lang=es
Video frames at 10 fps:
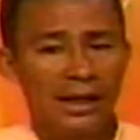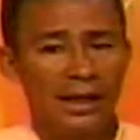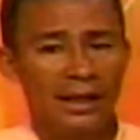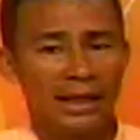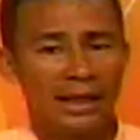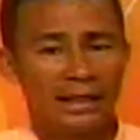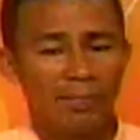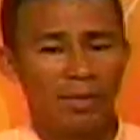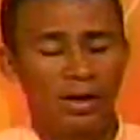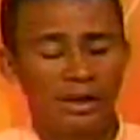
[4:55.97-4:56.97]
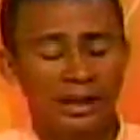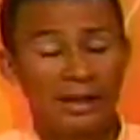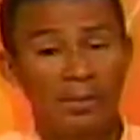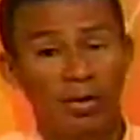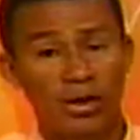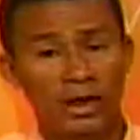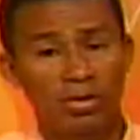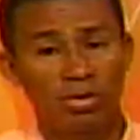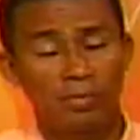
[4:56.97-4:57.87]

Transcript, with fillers: eh, de, este, eh, este proyecto,